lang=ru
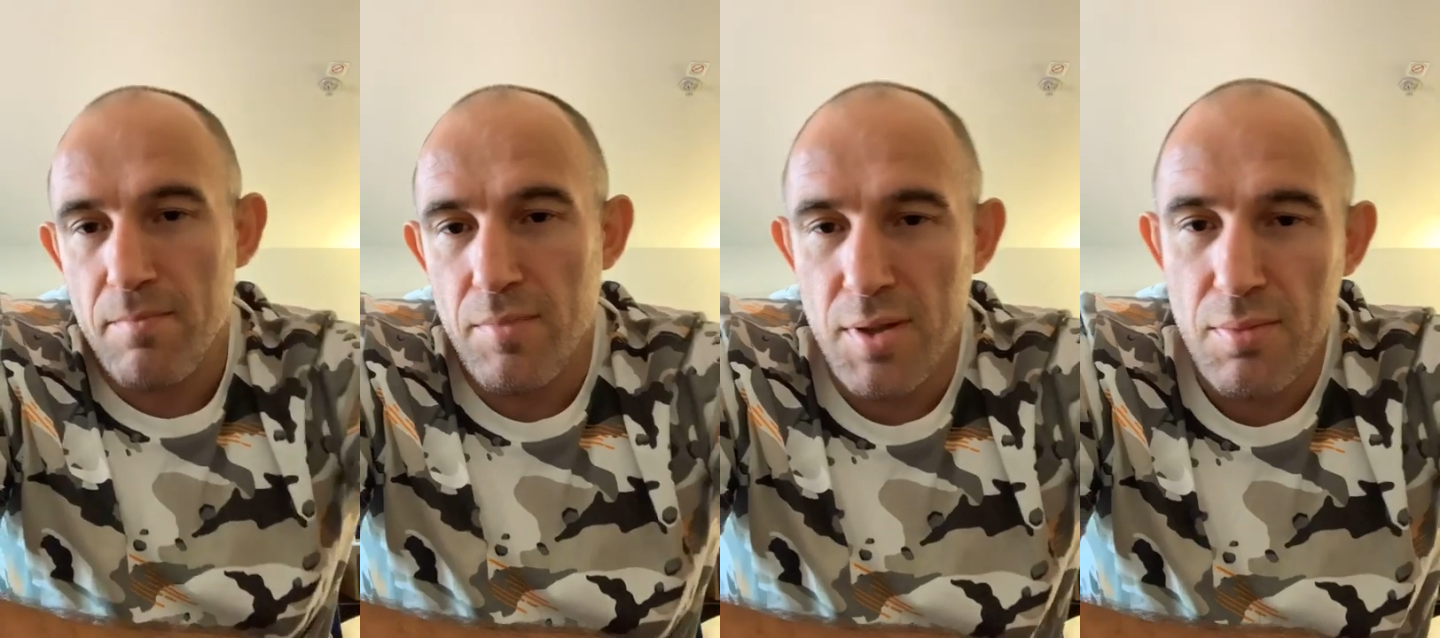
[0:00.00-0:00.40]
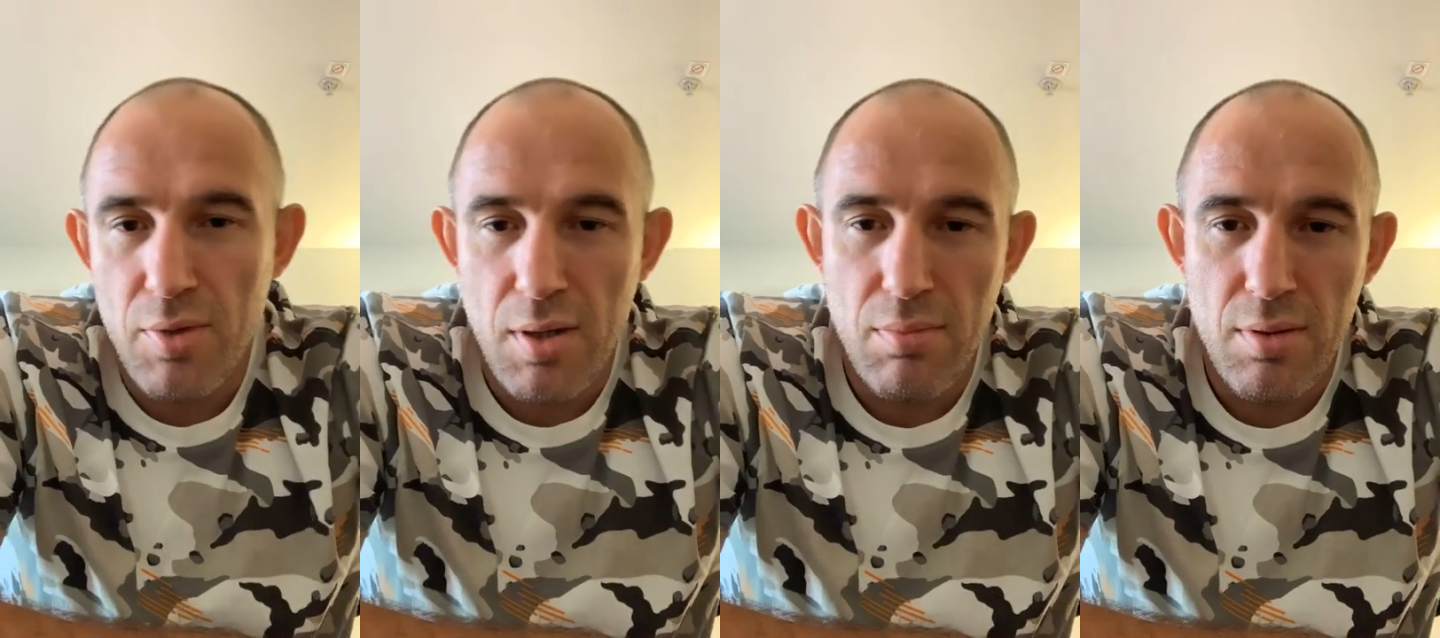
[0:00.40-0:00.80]
Поэтому
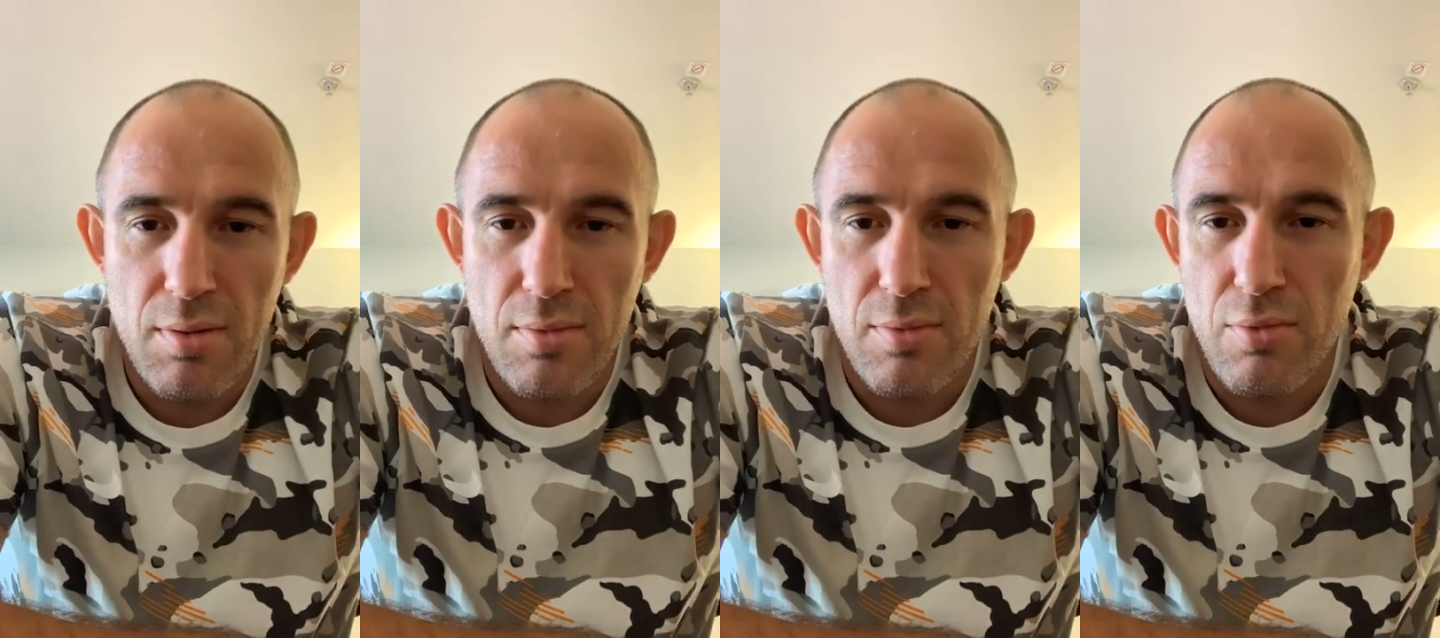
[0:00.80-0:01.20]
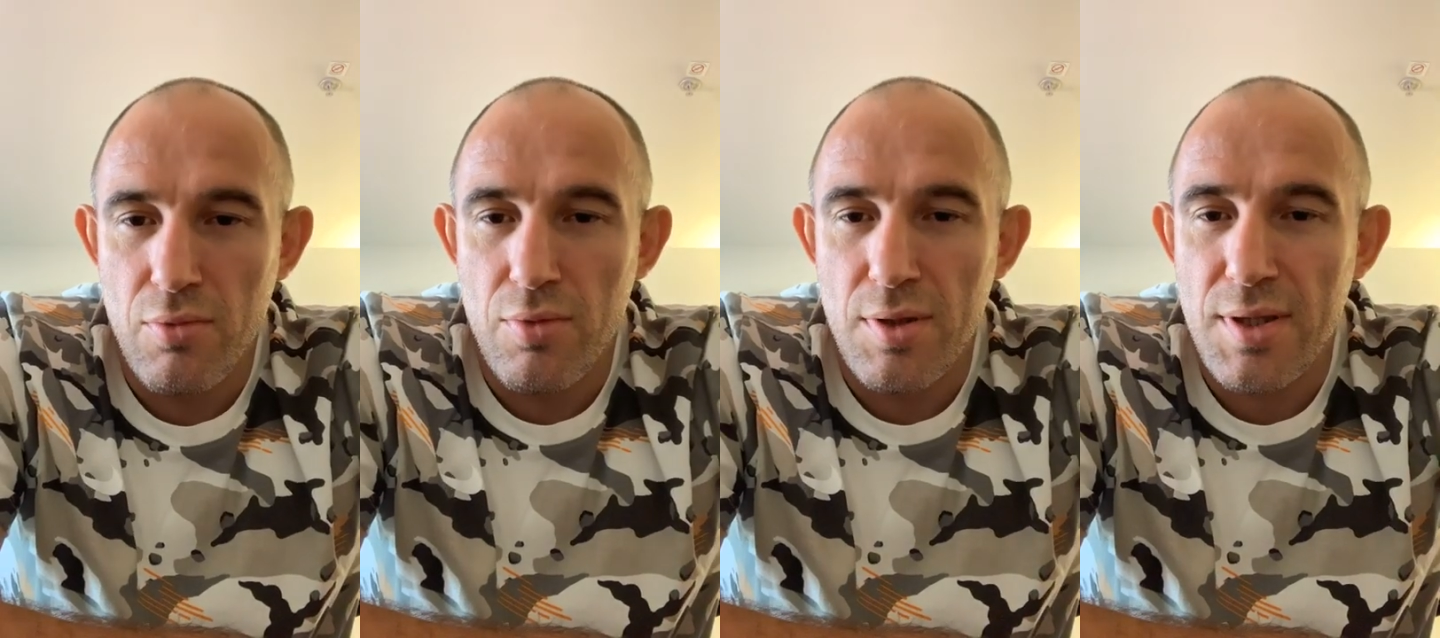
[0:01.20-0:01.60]
как бы, ну,
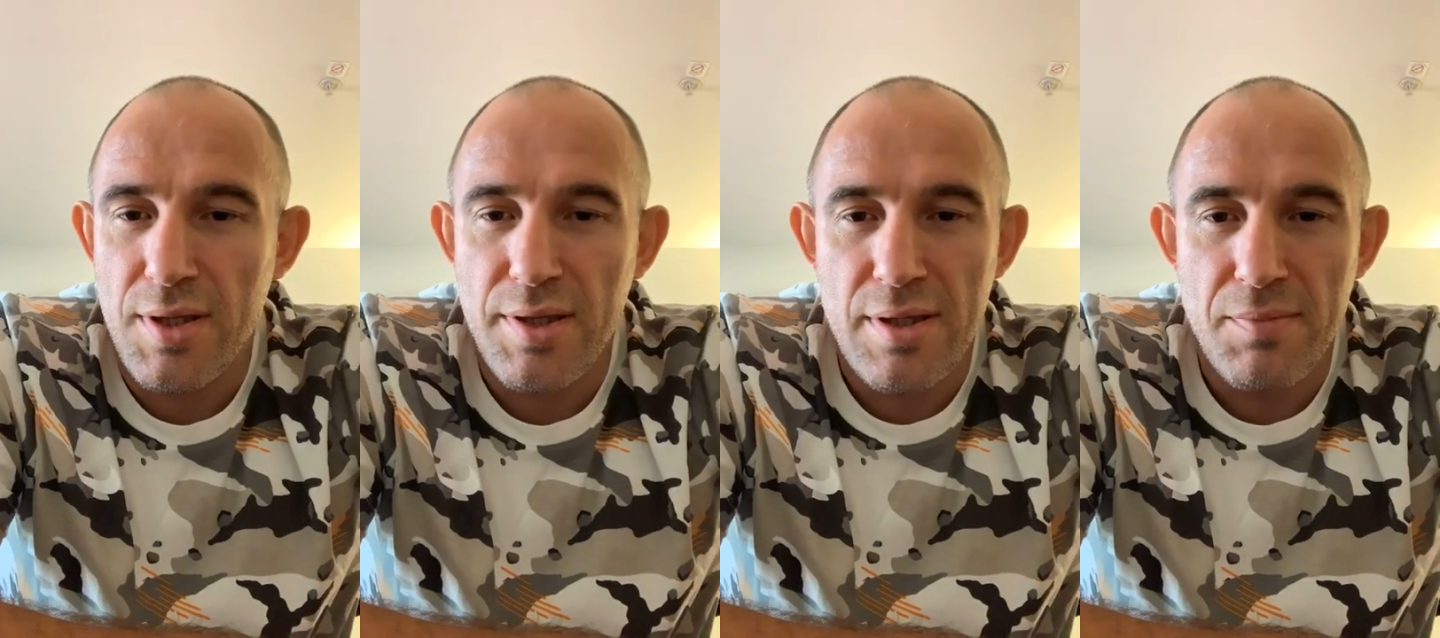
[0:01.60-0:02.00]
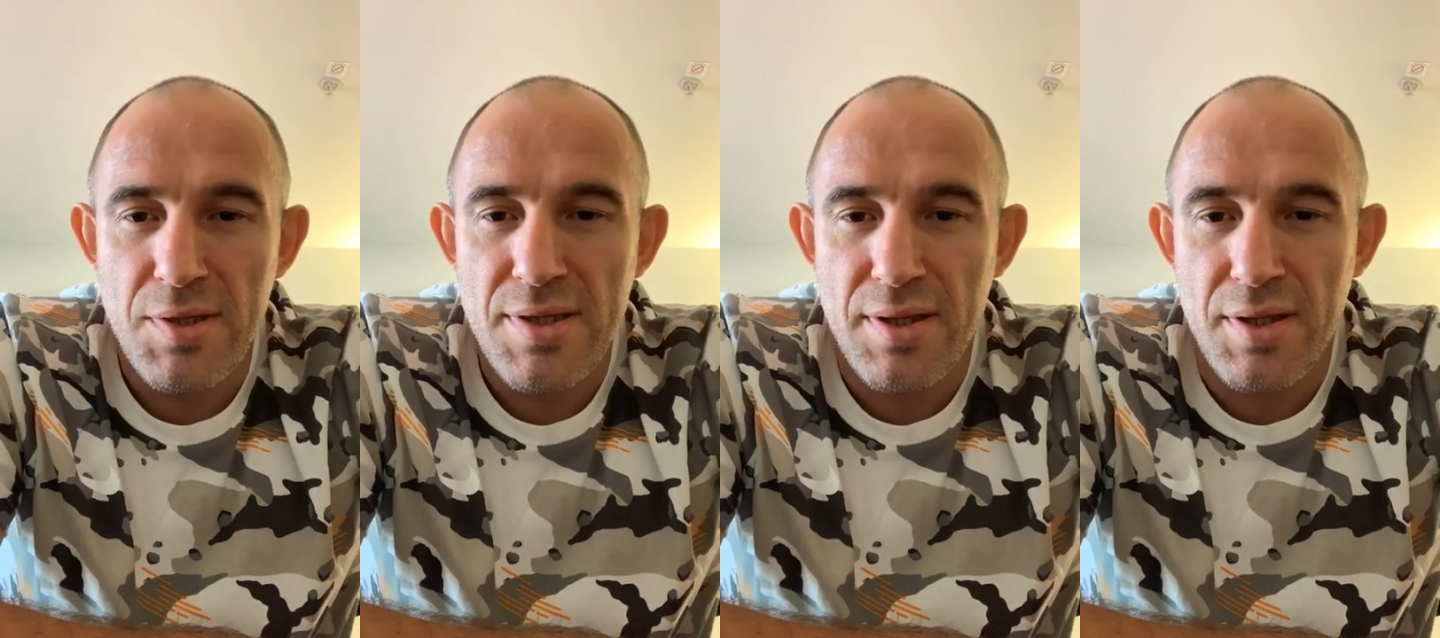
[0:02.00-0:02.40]
и таких там
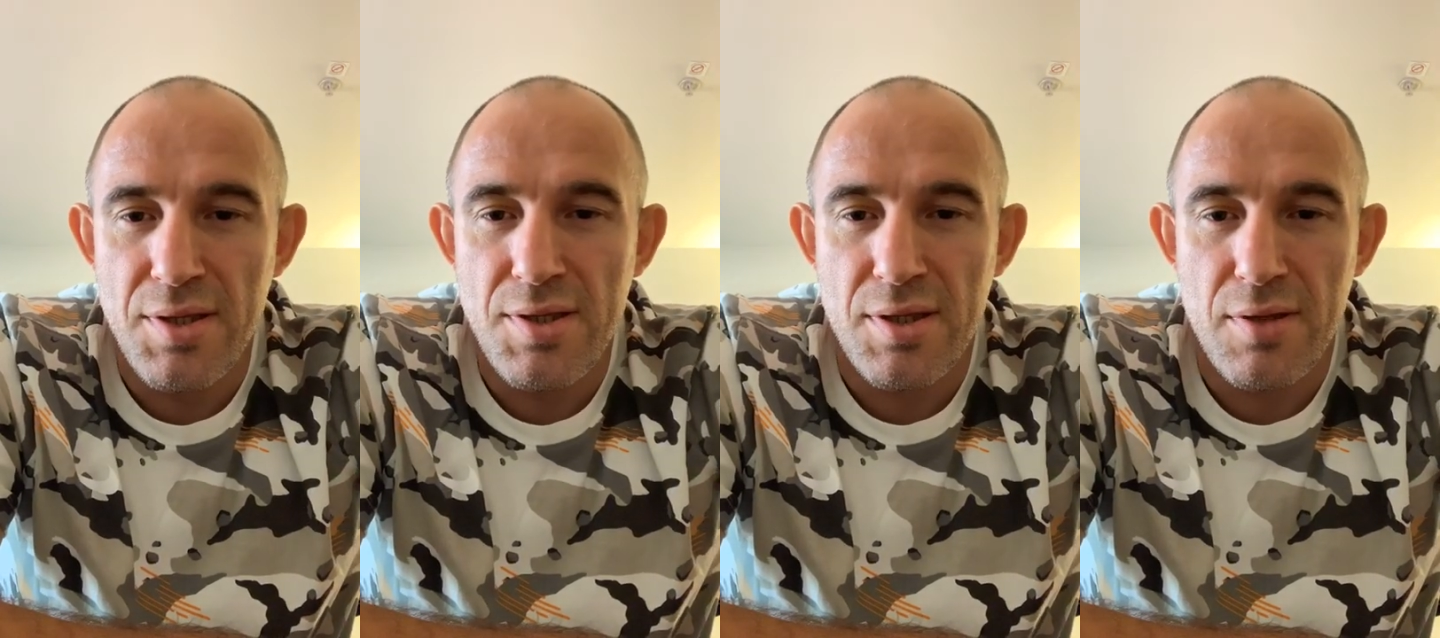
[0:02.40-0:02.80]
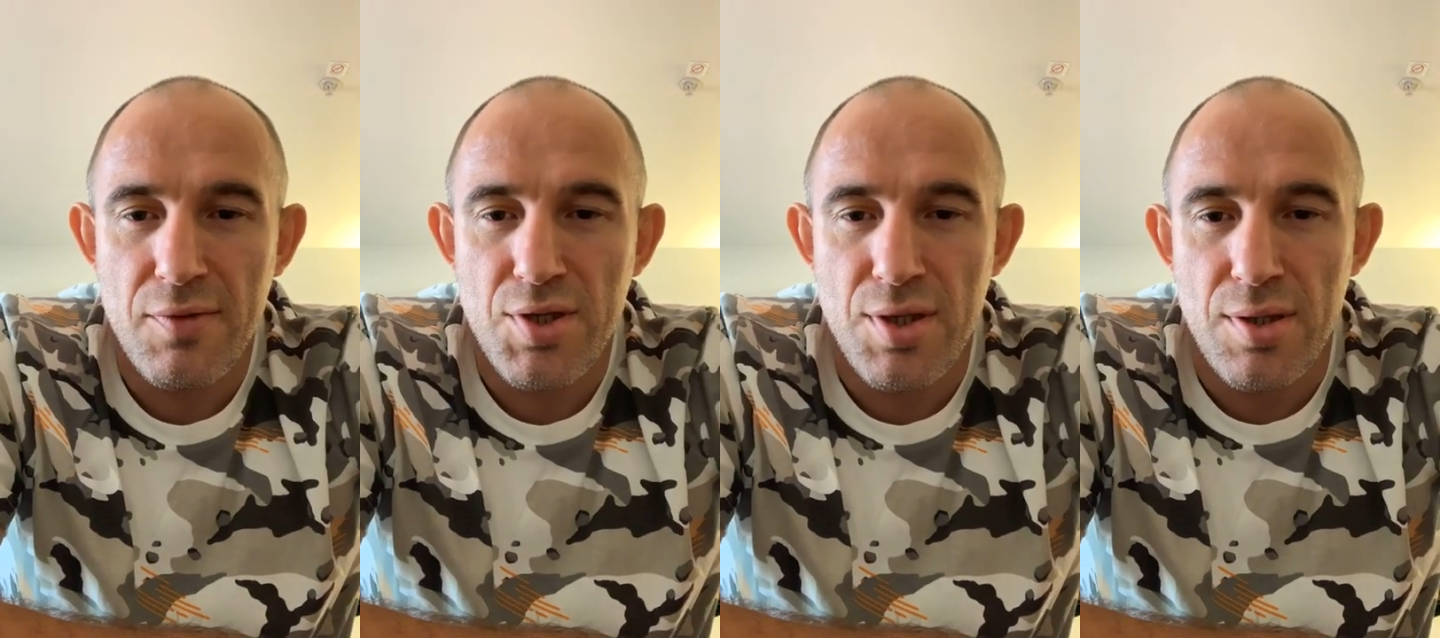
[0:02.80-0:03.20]
десятки-десятки
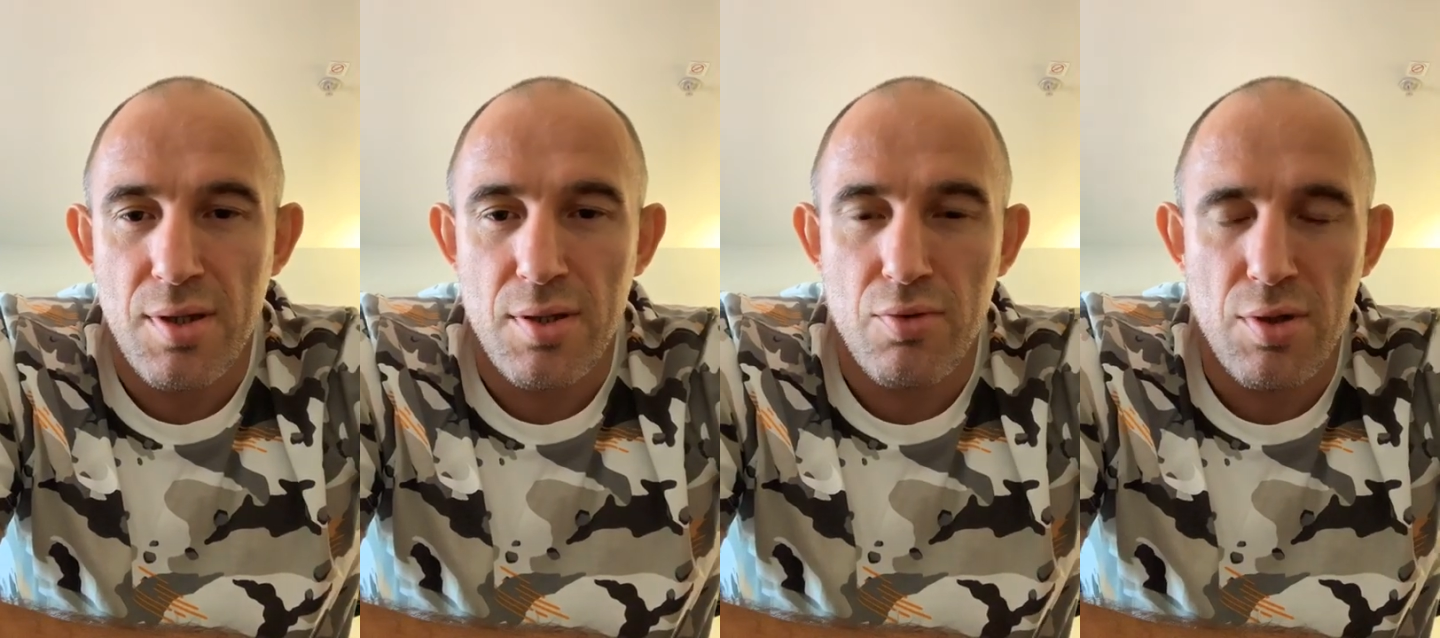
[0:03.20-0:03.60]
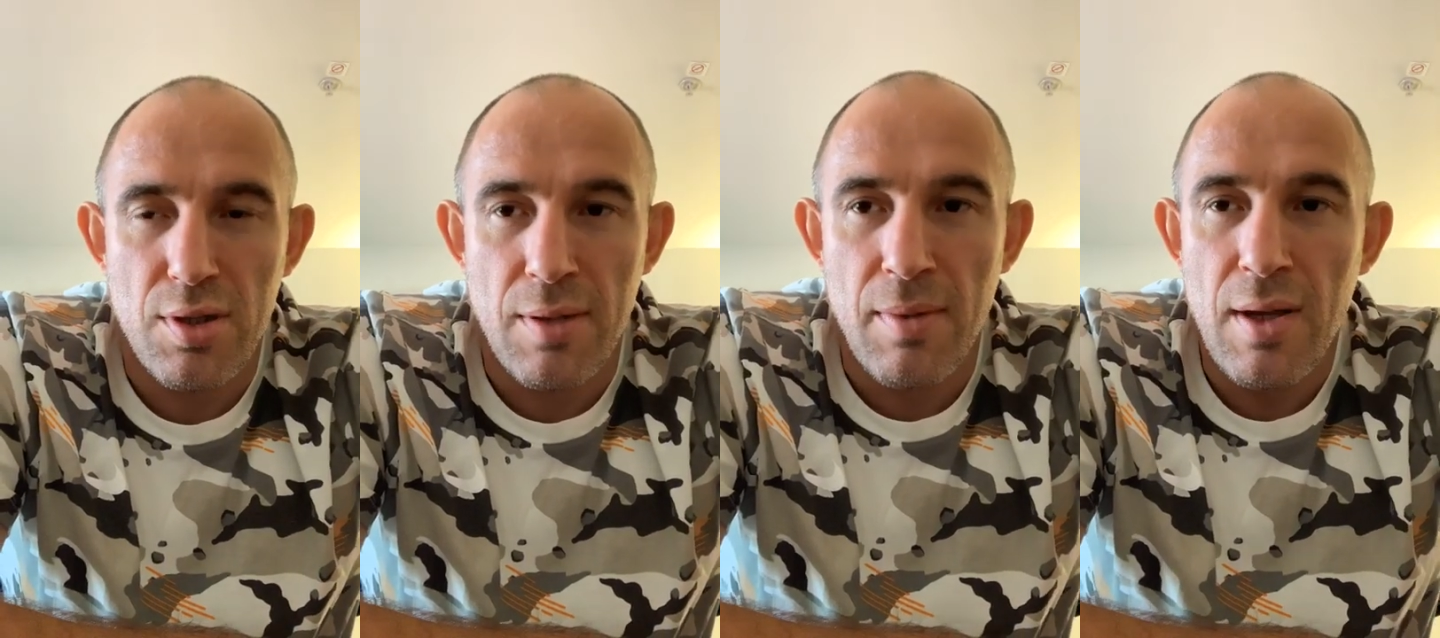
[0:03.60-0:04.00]
вещей, которые
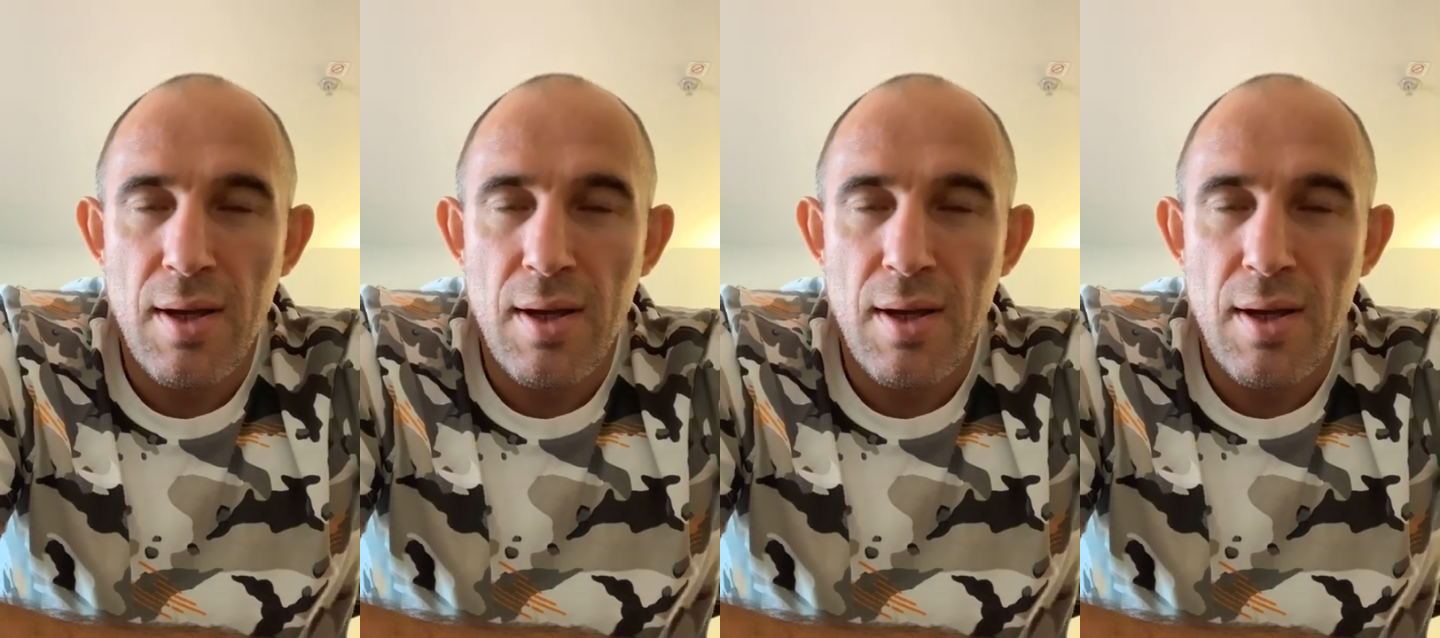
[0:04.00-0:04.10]
там